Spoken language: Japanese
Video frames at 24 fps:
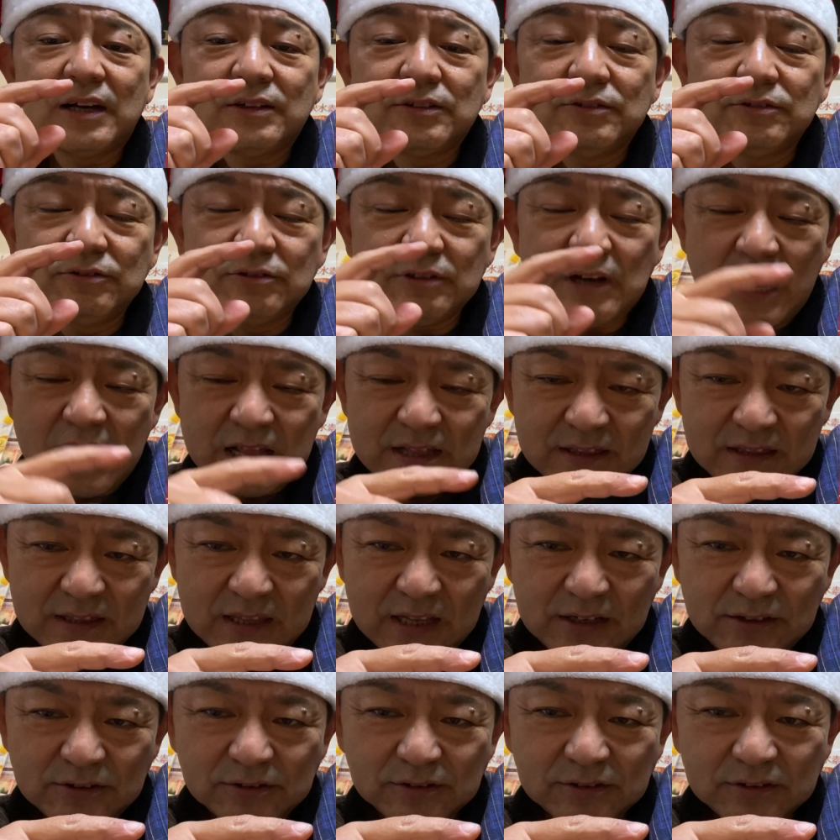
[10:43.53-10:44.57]
恨ん
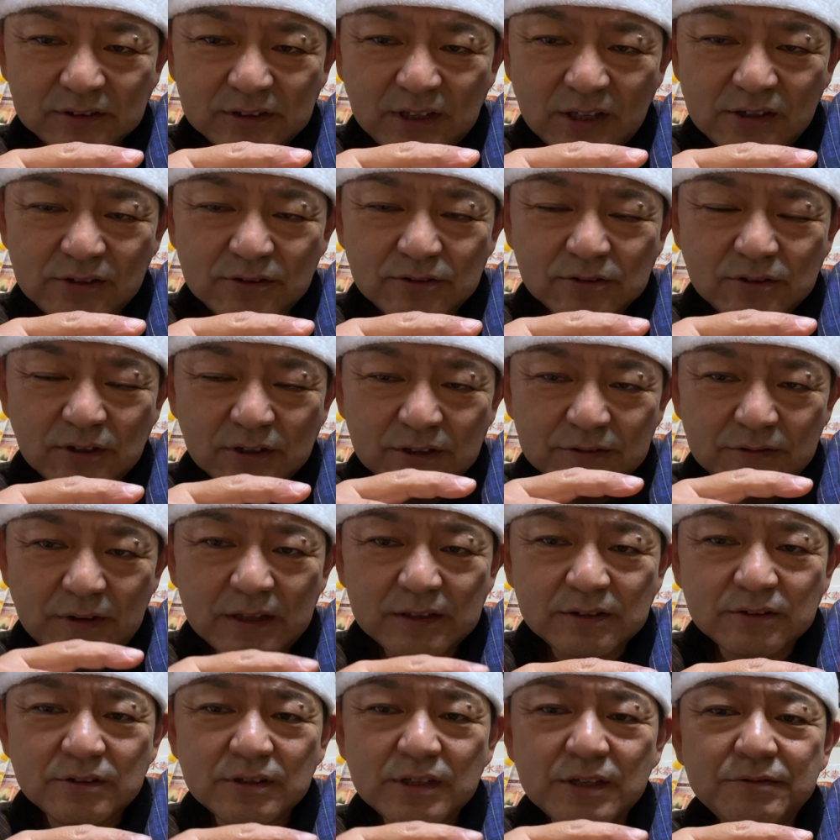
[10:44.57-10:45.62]
でるっていう時
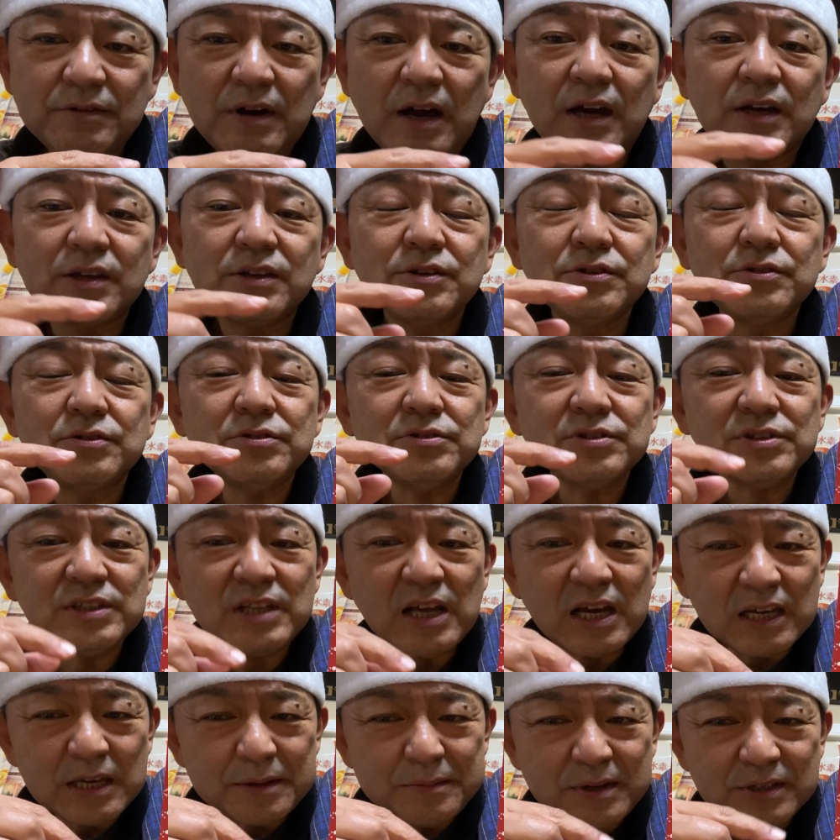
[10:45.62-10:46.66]
は、次は許し
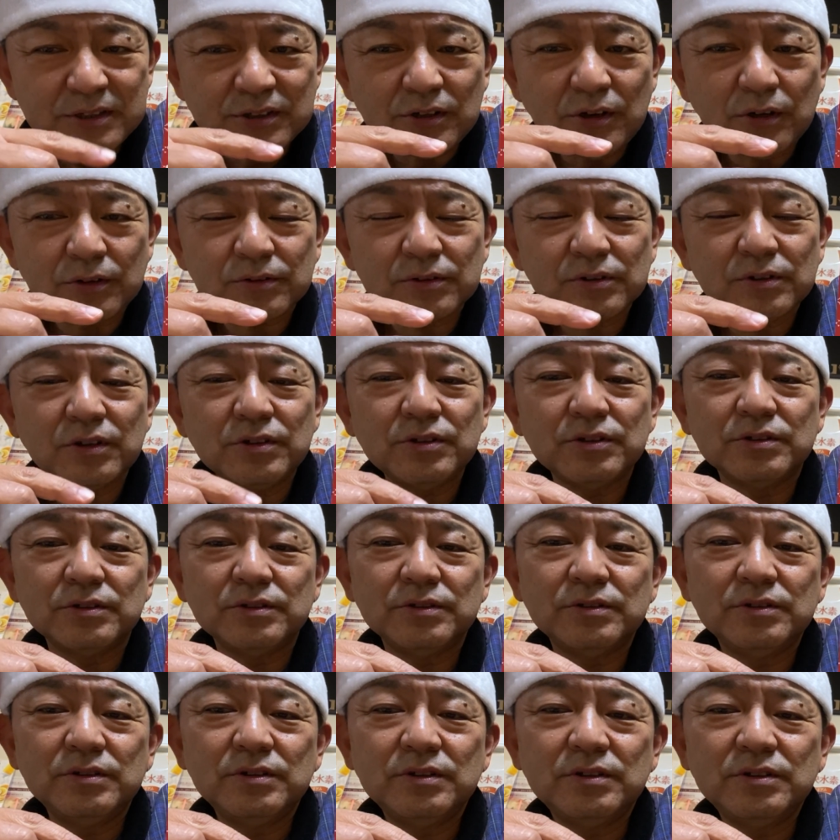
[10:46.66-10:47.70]
てあげましょうとい
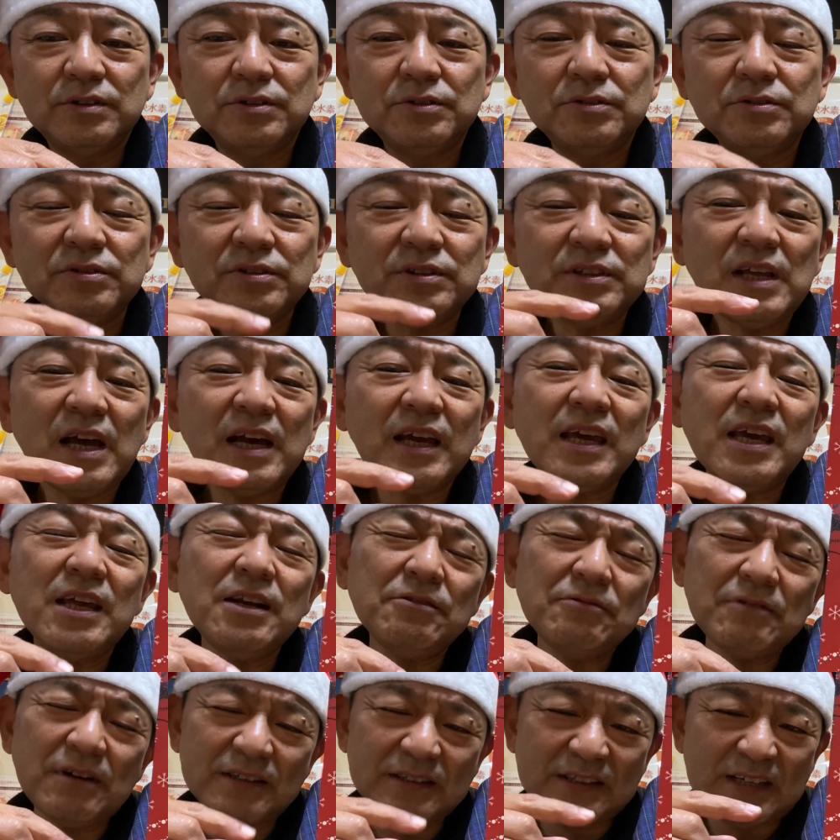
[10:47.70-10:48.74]
う。許してあげ
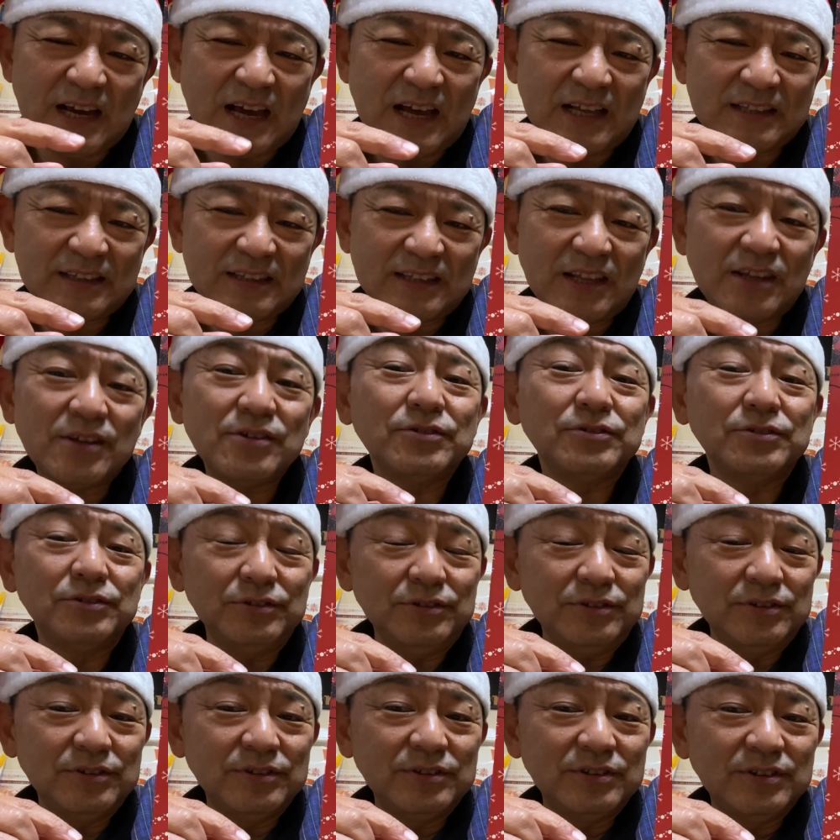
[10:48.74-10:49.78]
るわじゃあってい
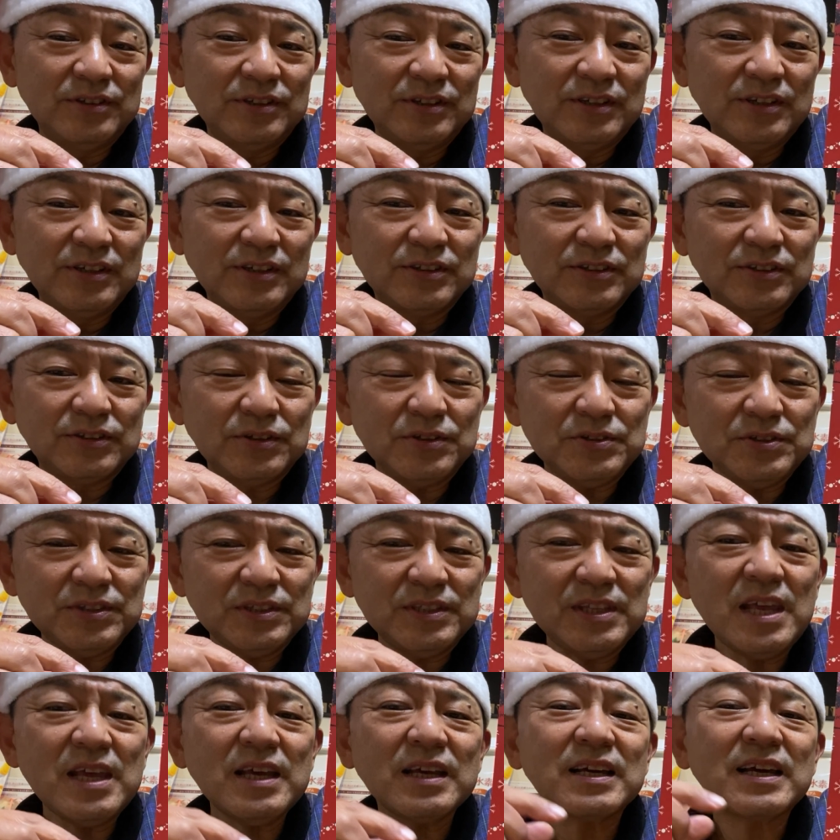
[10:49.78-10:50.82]
う。そし
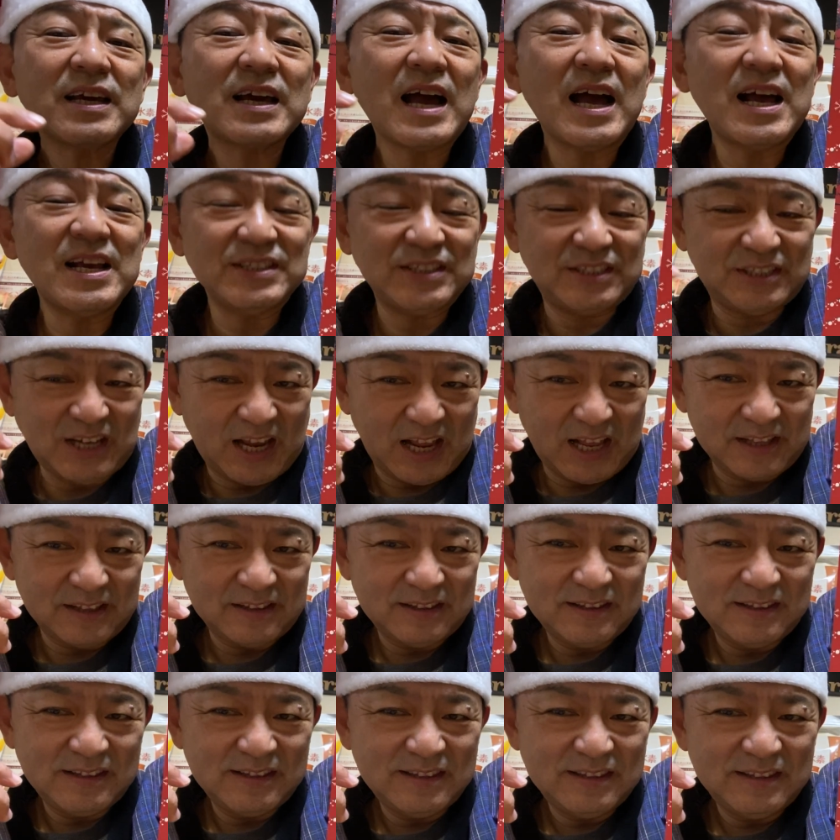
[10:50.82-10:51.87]
て感
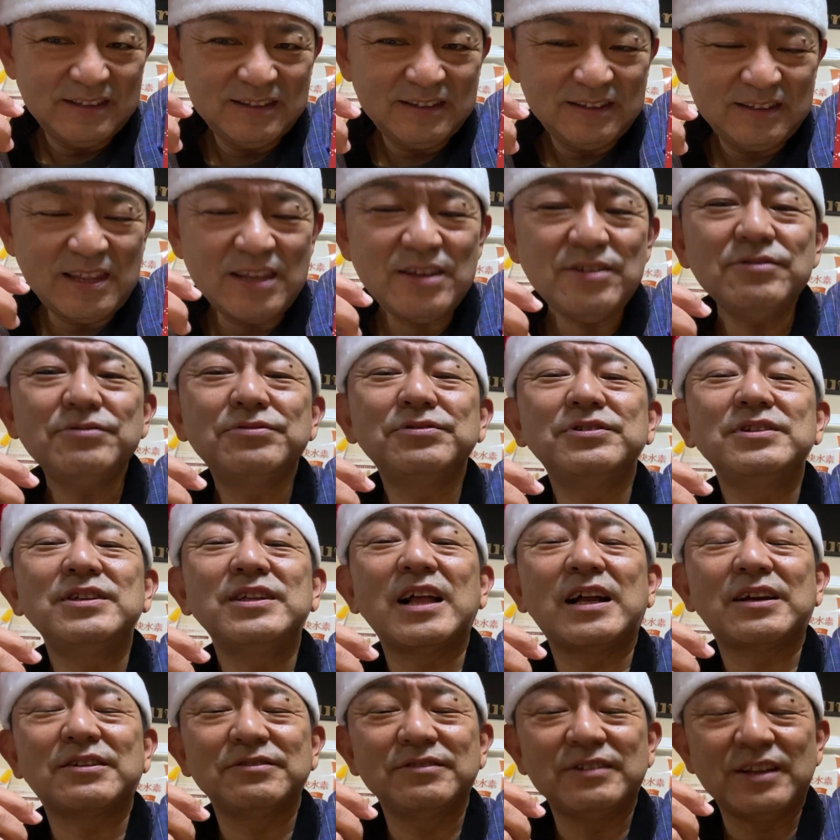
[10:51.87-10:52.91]
謝っていう風に
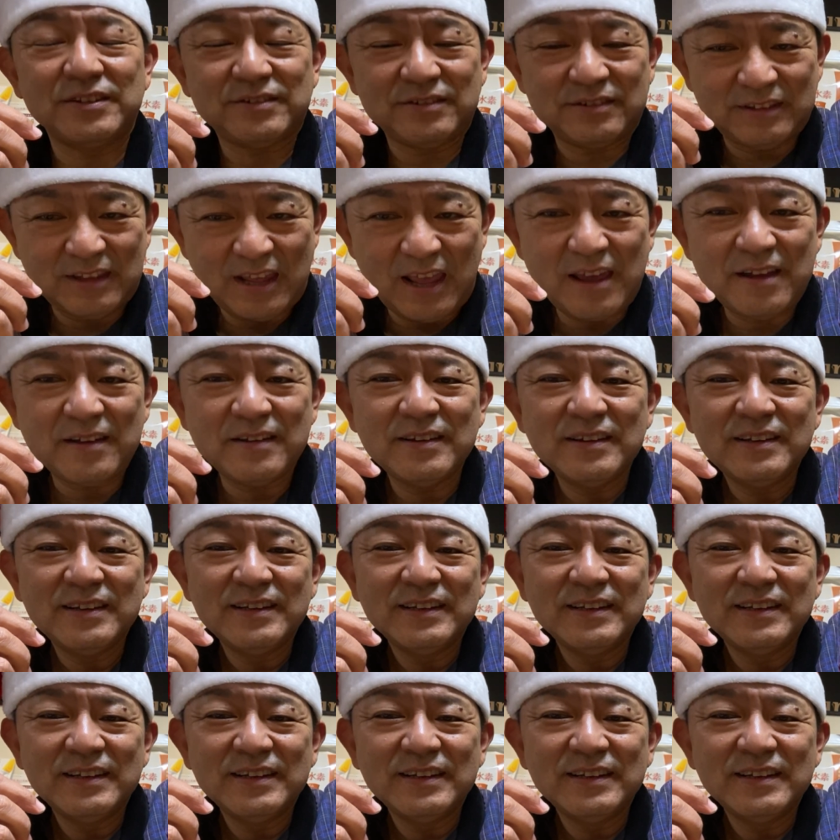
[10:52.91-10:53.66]
なるんですって。